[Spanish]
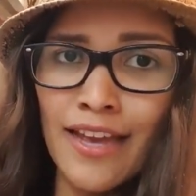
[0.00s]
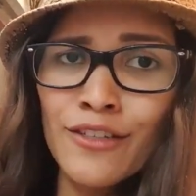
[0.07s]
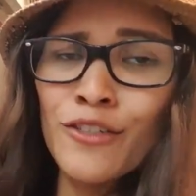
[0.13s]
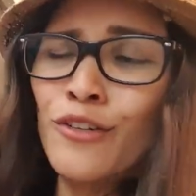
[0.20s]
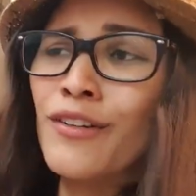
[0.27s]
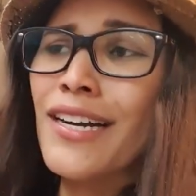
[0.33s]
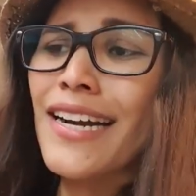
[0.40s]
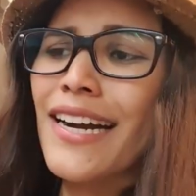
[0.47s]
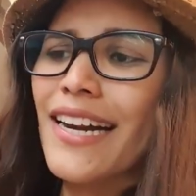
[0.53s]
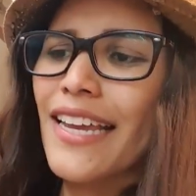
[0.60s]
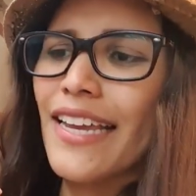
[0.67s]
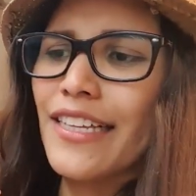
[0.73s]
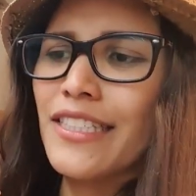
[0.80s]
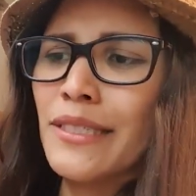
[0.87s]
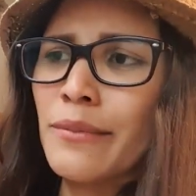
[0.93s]
Son
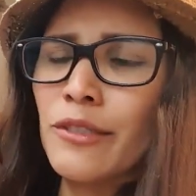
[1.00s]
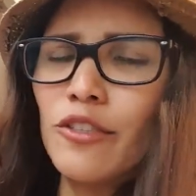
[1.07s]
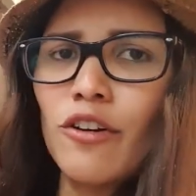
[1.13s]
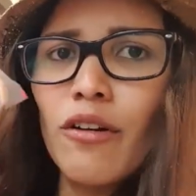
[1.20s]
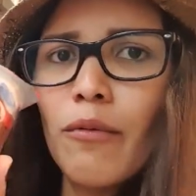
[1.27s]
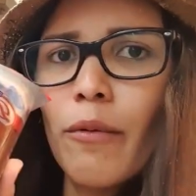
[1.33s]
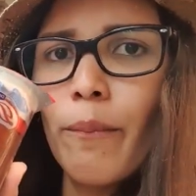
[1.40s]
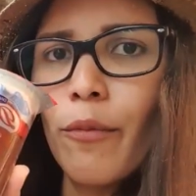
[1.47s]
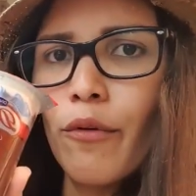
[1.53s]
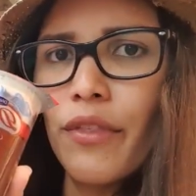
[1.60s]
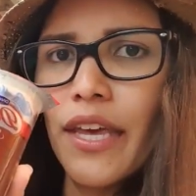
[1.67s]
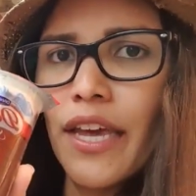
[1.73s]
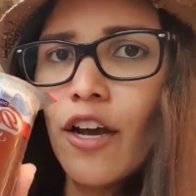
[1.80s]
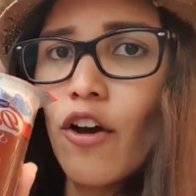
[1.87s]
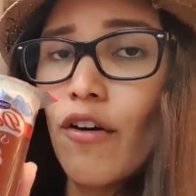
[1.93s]
riquísimos, son como un
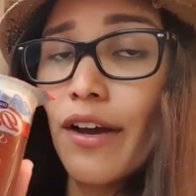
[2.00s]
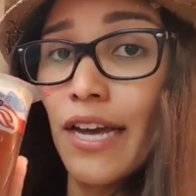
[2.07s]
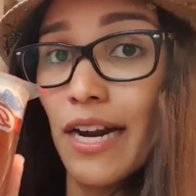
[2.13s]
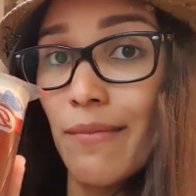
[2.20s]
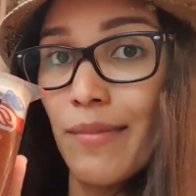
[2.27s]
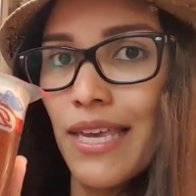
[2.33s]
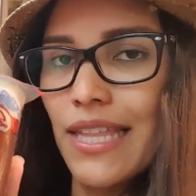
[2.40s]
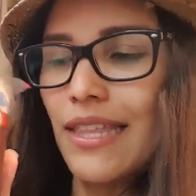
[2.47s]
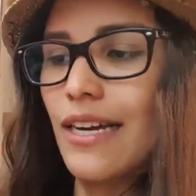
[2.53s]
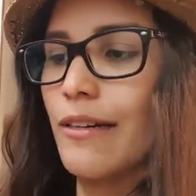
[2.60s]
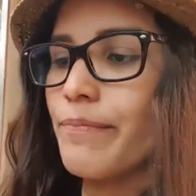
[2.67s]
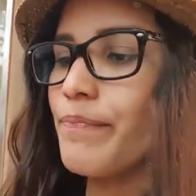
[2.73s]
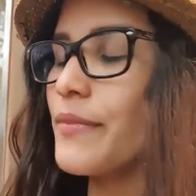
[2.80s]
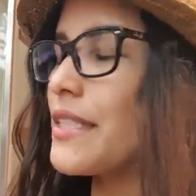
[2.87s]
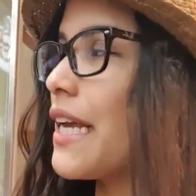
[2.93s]
pudín con cremita
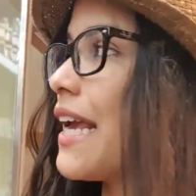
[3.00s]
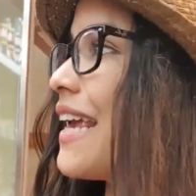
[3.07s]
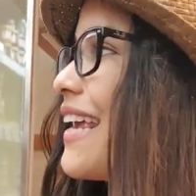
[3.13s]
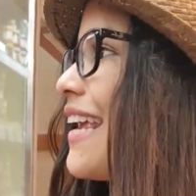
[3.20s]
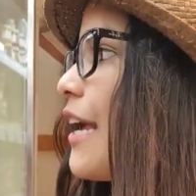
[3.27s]
y